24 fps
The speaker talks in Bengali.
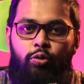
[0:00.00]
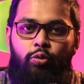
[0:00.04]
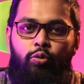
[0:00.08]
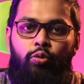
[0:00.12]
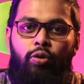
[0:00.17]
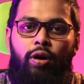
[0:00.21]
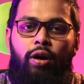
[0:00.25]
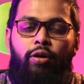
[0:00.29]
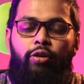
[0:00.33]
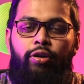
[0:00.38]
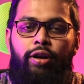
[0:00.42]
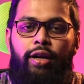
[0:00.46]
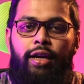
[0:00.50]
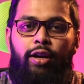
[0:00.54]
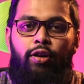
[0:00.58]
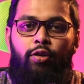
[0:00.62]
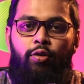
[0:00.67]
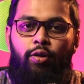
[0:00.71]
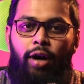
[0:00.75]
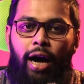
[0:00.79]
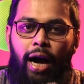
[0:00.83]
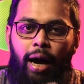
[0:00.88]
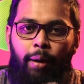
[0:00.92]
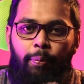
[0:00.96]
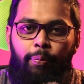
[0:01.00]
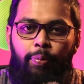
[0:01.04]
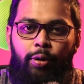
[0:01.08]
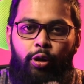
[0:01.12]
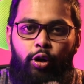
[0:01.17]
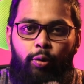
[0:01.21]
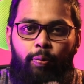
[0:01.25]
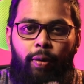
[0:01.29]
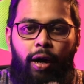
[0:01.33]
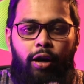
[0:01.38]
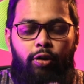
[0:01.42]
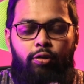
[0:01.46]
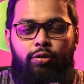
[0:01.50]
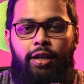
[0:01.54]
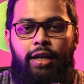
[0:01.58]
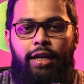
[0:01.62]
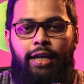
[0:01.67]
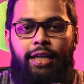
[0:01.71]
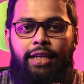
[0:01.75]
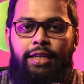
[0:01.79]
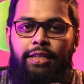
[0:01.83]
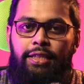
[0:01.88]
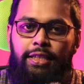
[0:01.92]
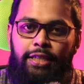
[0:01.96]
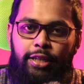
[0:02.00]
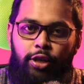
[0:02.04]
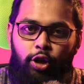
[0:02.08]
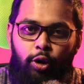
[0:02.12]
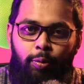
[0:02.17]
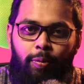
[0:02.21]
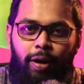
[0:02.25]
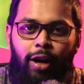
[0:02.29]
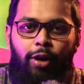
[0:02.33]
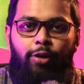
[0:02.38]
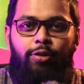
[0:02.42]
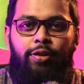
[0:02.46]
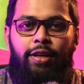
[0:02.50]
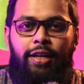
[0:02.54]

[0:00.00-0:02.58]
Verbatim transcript: দোয়া হয়ে গেল আপনিও ভালো থাকলেন সেও ভালো